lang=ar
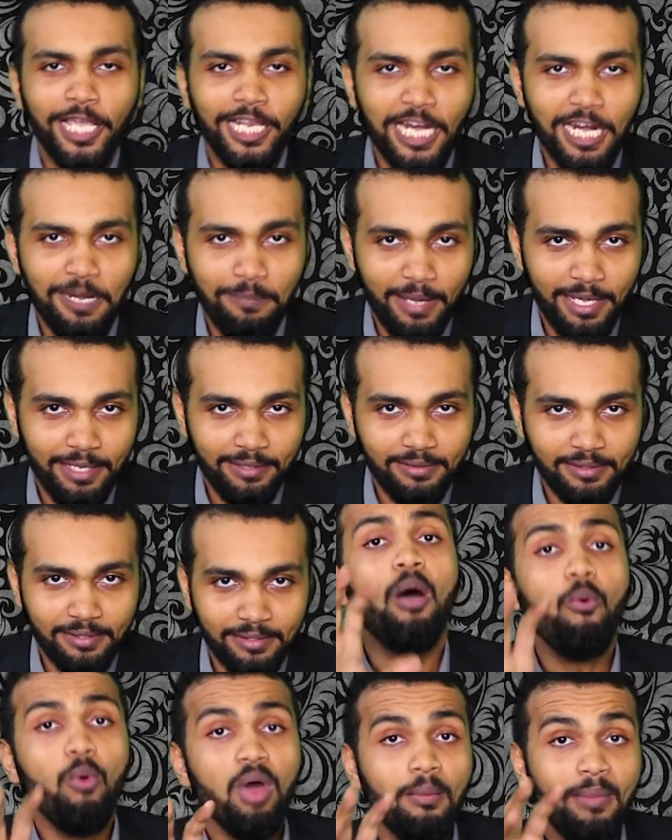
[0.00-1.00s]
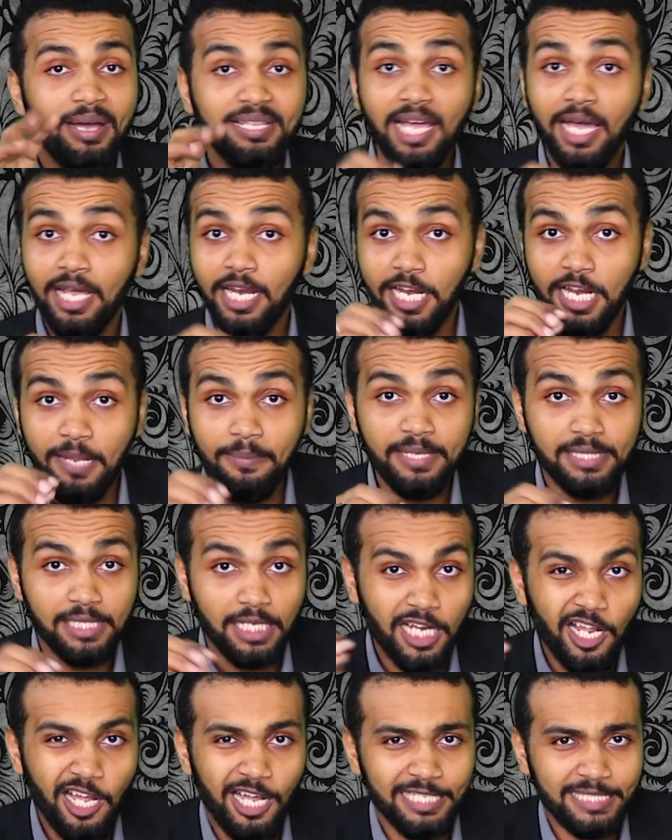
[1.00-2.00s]
إلى البيت أول ما دخل النبي
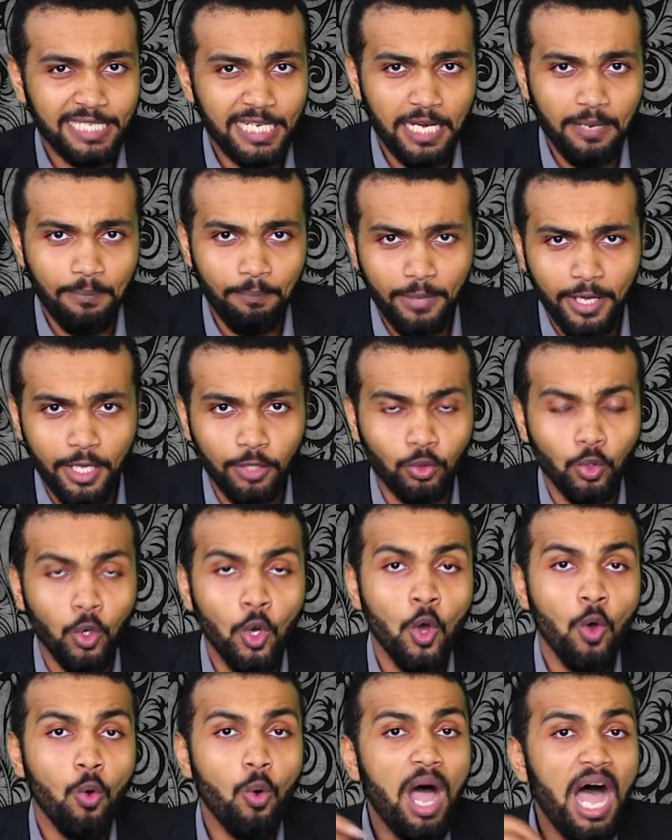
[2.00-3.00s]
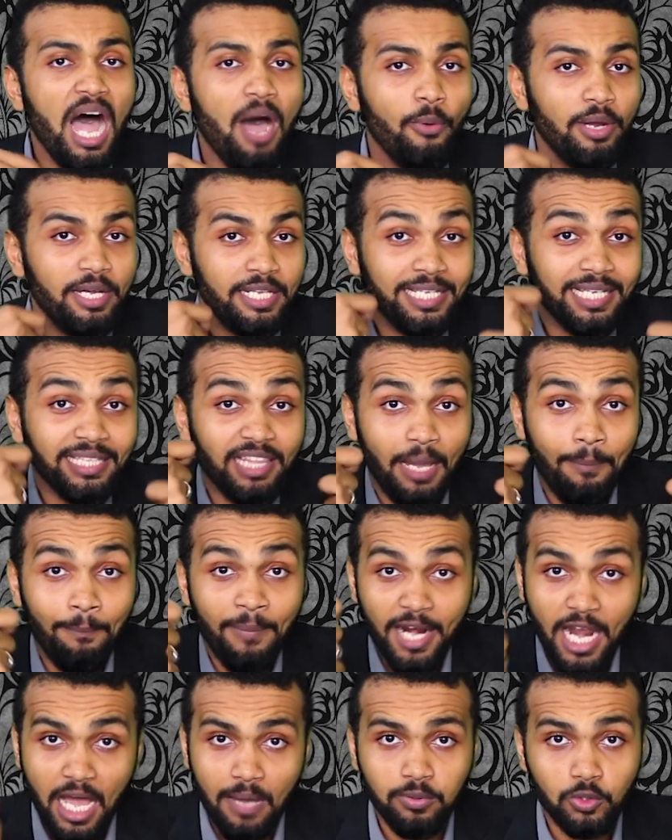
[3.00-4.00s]
صلى الله عليه وسلم بيته وحاول يضع
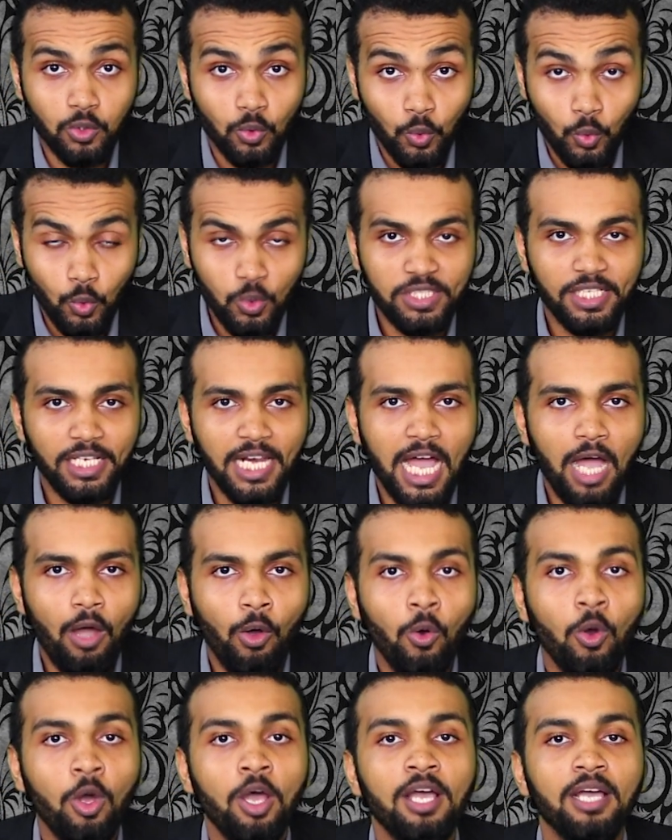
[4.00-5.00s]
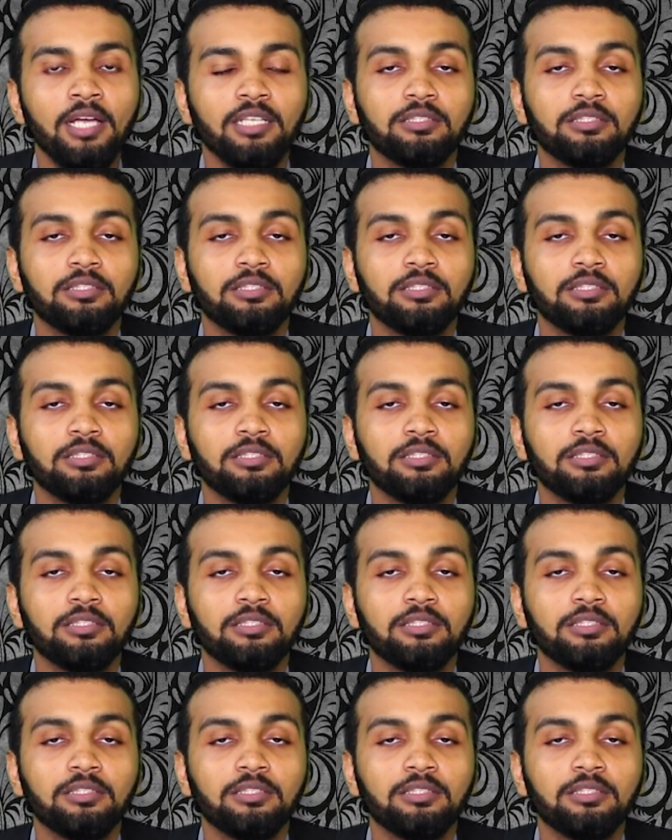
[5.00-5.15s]
ملابسه وسلاحه